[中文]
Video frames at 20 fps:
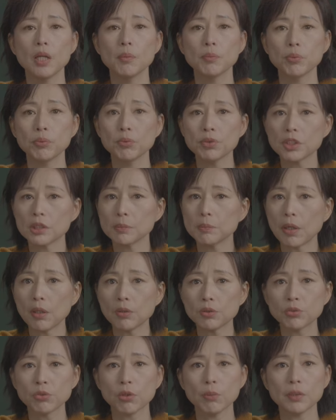不是
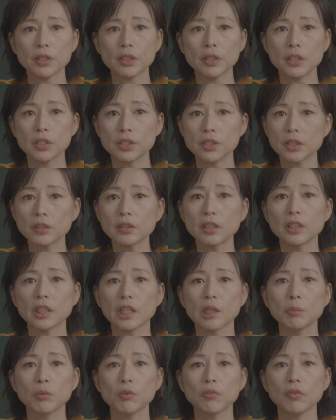帮助我们提升的那
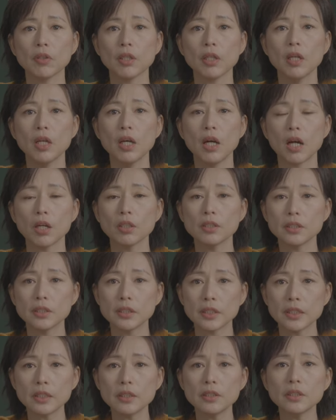个部分，而
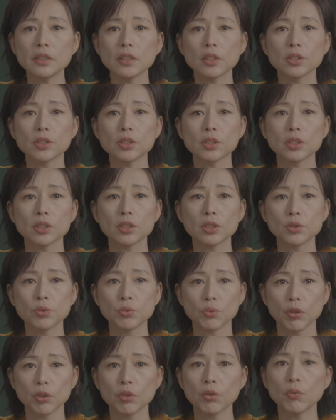仅仅是
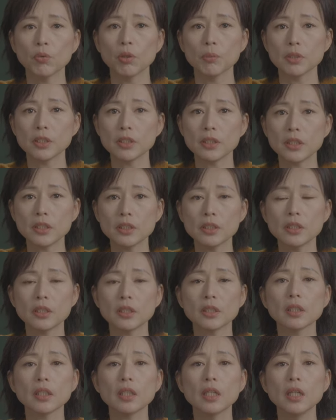左右我们心
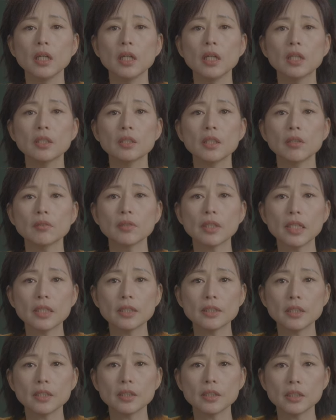情，让内
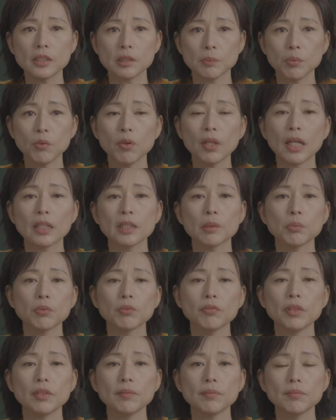心起波澜的部
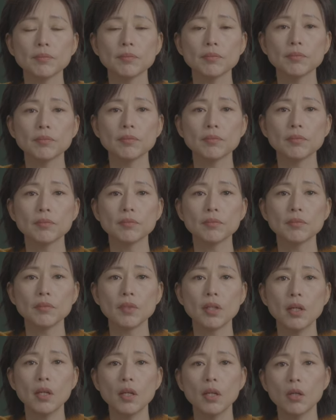分。
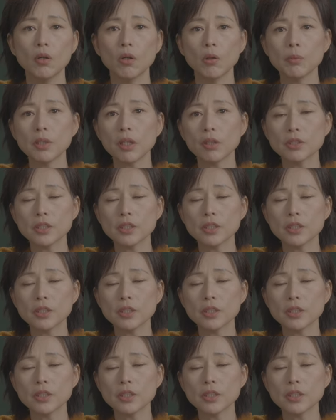我们要